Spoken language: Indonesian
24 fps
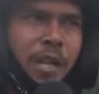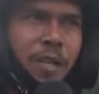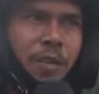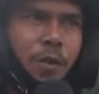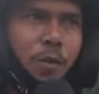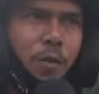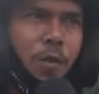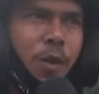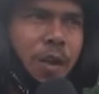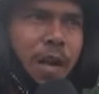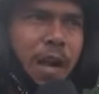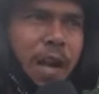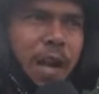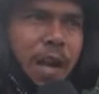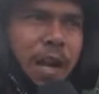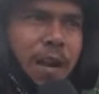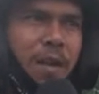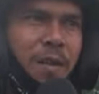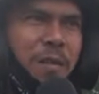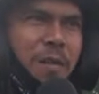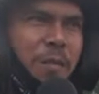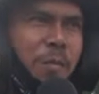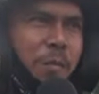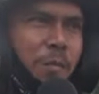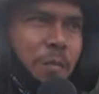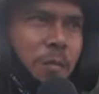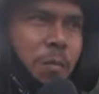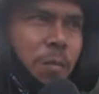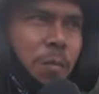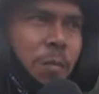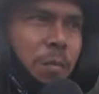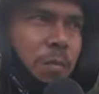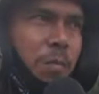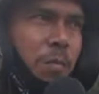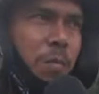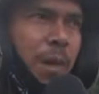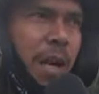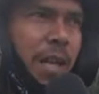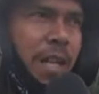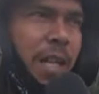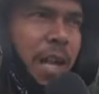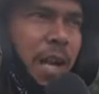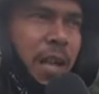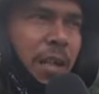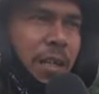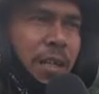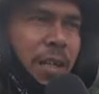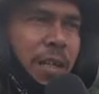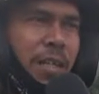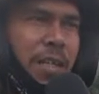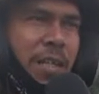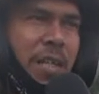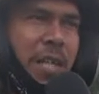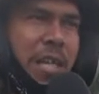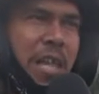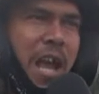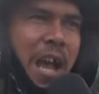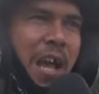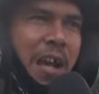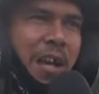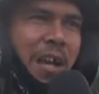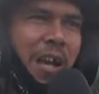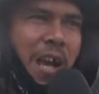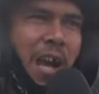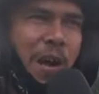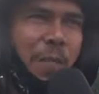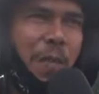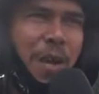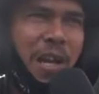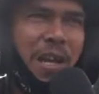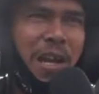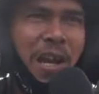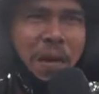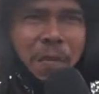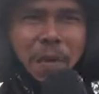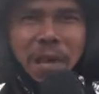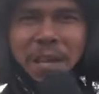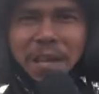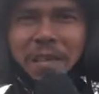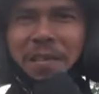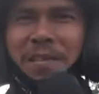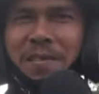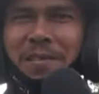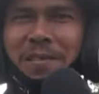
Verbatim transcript: semoga banyak rezekinya. Amin, amin.